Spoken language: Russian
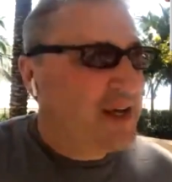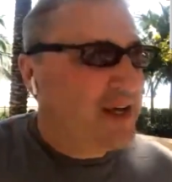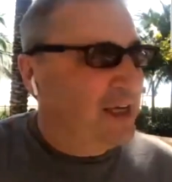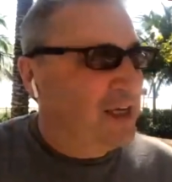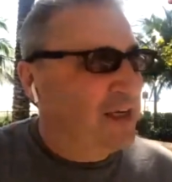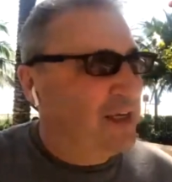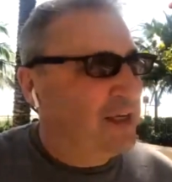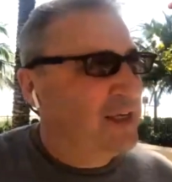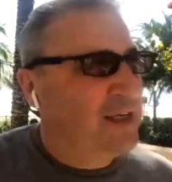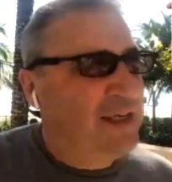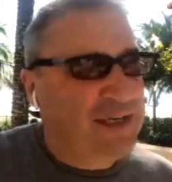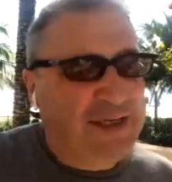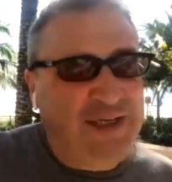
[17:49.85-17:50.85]
И,
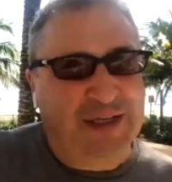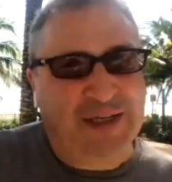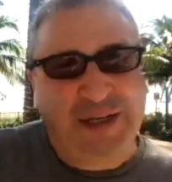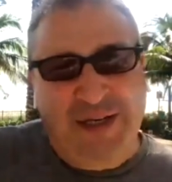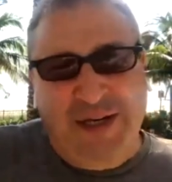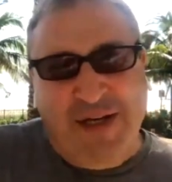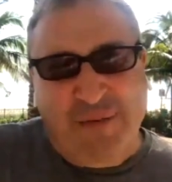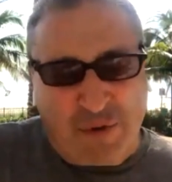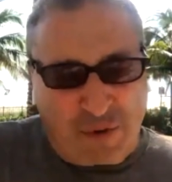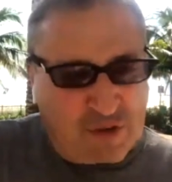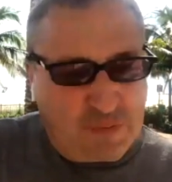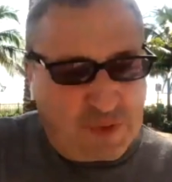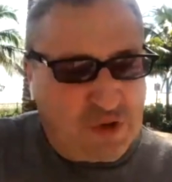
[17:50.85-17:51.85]
э,
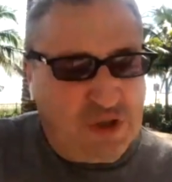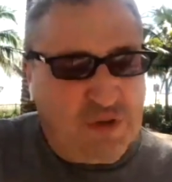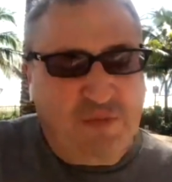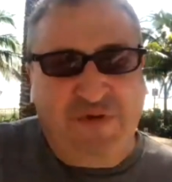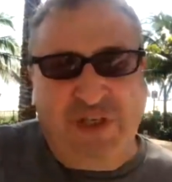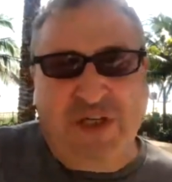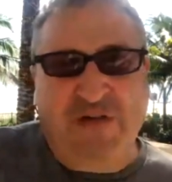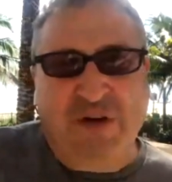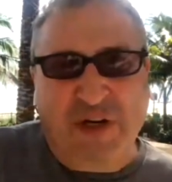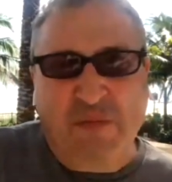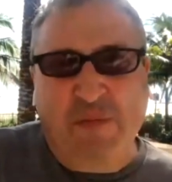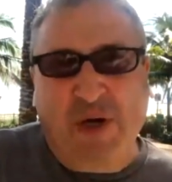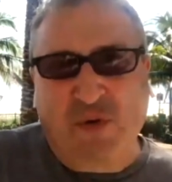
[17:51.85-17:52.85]
просто потому что мы все
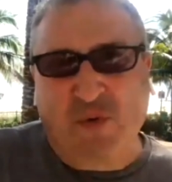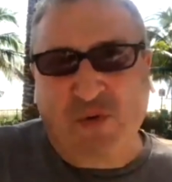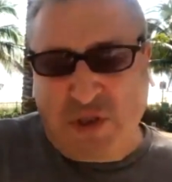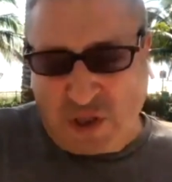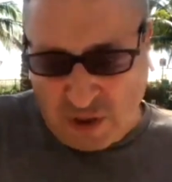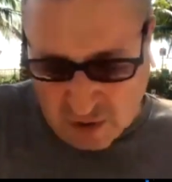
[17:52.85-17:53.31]
говорим по-русски.